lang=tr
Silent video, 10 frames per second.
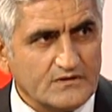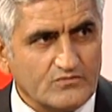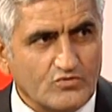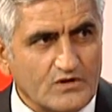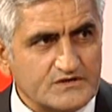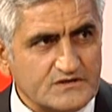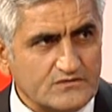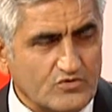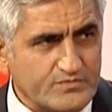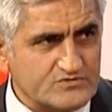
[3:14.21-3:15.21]
Ne olacak?
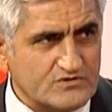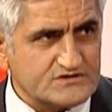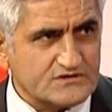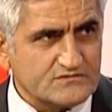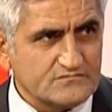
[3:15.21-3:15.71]
Obez olacak.